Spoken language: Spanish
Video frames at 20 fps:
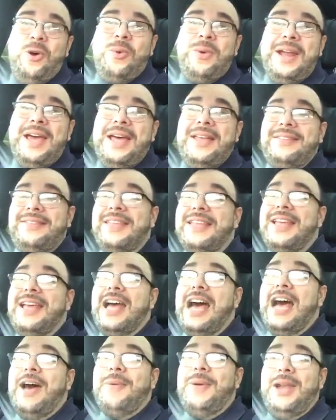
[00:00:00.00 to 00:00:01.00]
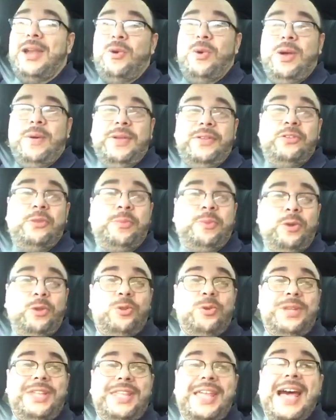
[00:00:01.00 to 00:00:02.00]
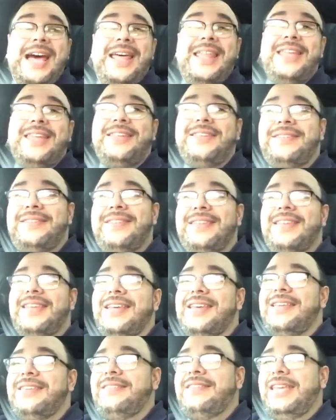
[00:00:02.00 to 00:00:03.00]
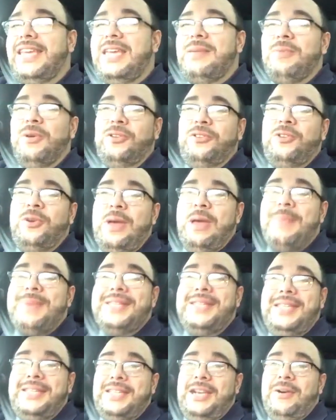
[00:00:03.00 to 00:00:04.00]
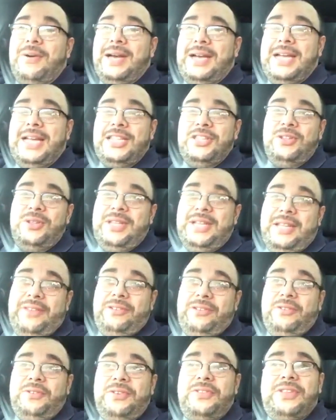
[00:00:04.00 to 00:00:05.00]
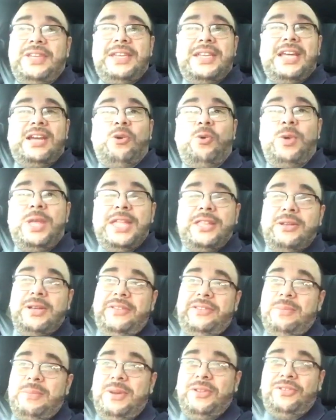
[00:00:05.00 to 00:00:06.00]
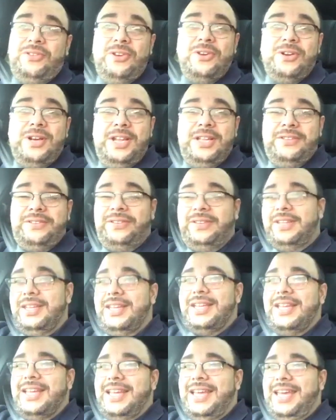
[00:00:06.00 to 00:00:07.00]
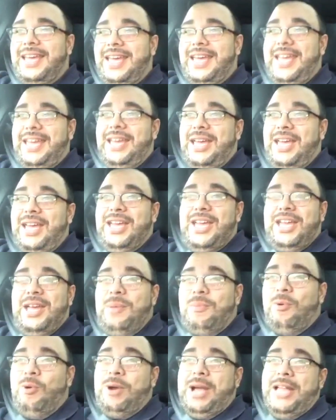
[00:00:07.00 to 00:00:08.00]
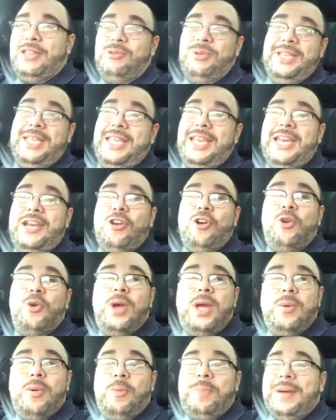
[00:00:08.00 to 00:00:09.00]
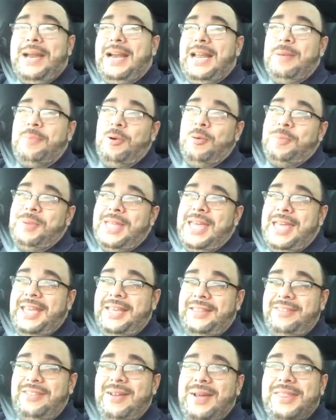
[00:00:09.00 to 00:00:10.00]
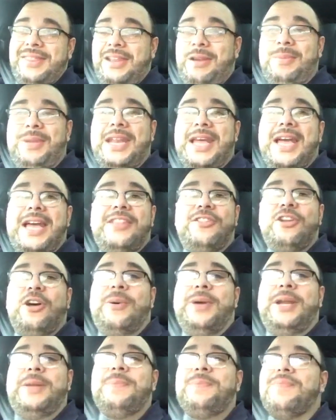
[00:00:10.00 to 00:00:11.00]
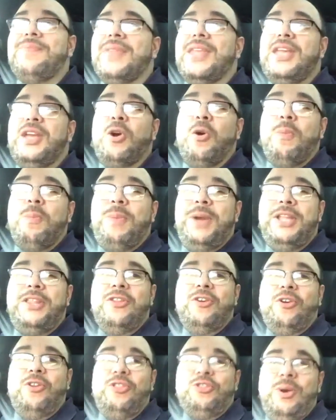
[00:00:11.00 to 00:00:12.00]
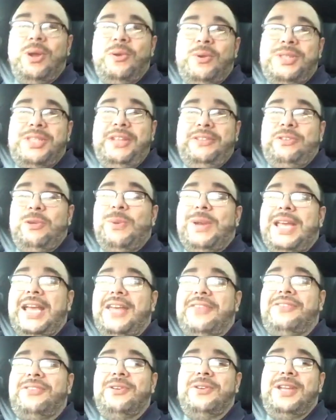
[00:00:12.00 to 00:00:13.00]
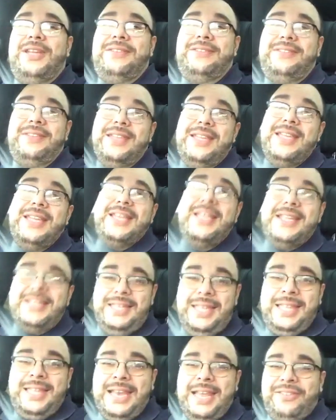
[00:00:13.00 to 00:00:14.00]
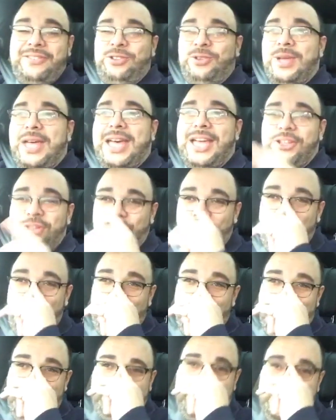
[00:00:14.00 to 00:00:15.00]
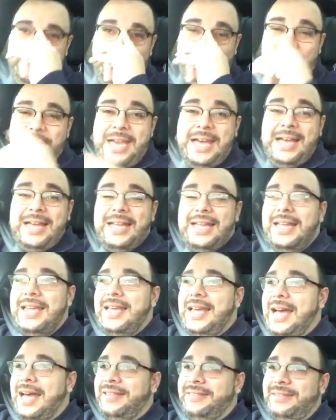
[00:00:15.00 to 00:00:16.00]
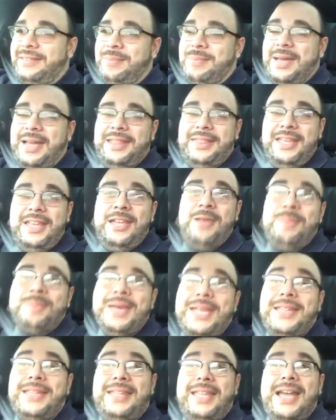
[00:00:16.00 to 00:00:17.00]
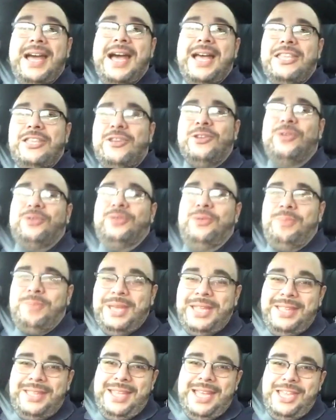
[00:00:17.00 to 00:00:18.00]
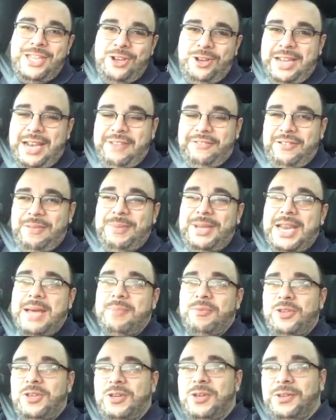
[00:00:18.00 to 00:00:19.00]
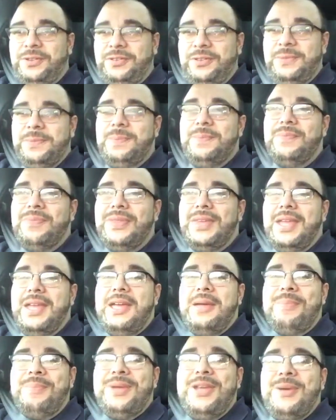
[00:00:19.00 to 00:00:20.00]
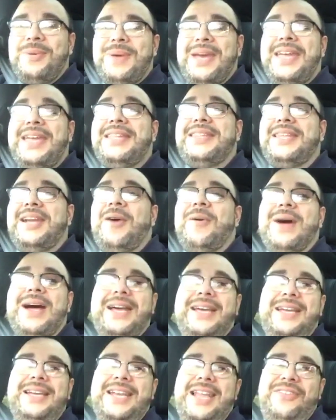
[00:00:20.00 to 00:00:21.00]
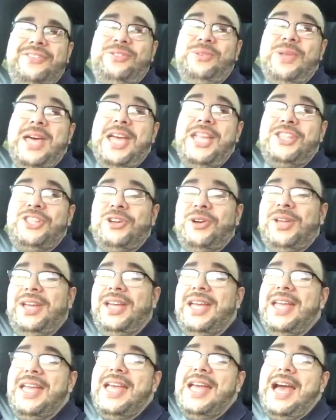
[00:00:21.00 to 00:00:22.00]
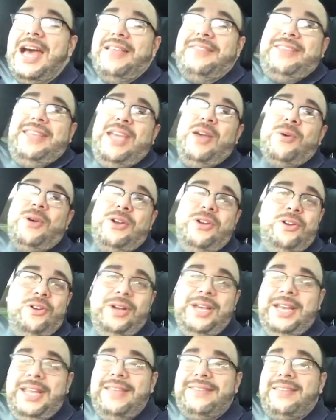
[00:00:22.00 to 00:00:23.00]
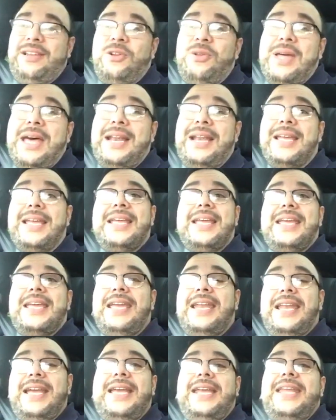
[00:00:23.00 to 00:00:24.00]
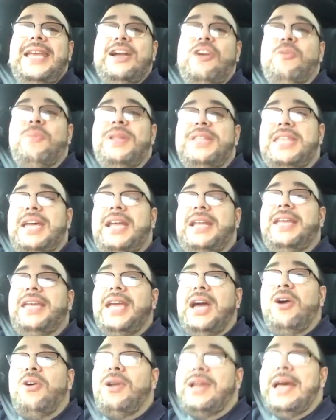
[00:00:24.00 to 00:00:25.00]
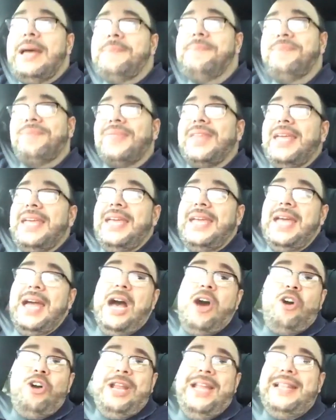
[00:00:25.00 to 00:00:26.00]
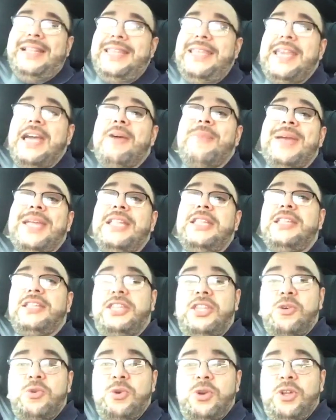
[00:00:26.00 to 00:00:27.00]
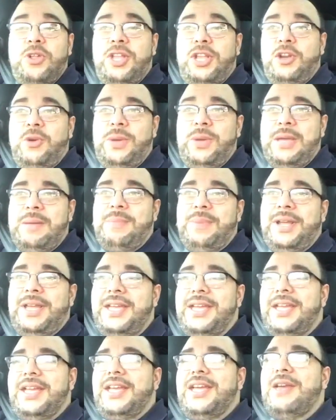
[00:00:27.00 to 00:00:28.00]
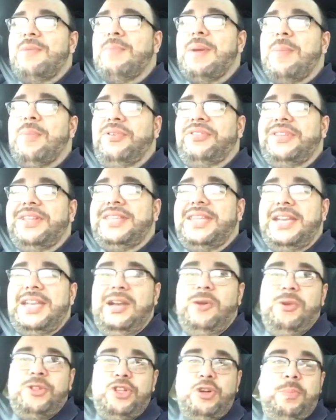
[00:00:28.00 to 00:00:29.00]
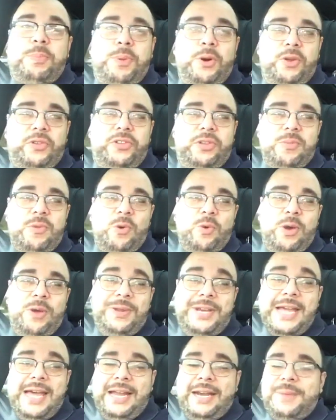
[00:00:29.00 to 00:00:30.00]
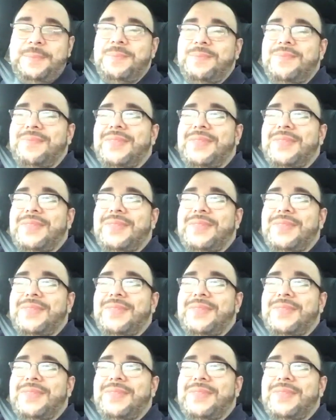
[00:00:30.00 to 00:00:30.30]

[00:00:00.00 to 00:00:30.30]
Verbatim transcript: obras, a ver nuevas oportunidades, Seguimos obviamente trabajando de las oficinas, cuidando las inversiones, eh, buscando inquilinos nuevos para las propiedades que se van terminando. A ver, cumpliendo con todas nuestras obligaciones desde la ciudad de Troy como hacemos ya hace más de 20 años. 20 años que la familia Muñoz vive y trabaja en la ciudad de Troy. Así que bueno, los quería saludar y les quería comentar que ahora, eh, ahora el día 21 de noviembre, vamos a tener nuestro próximo webinar.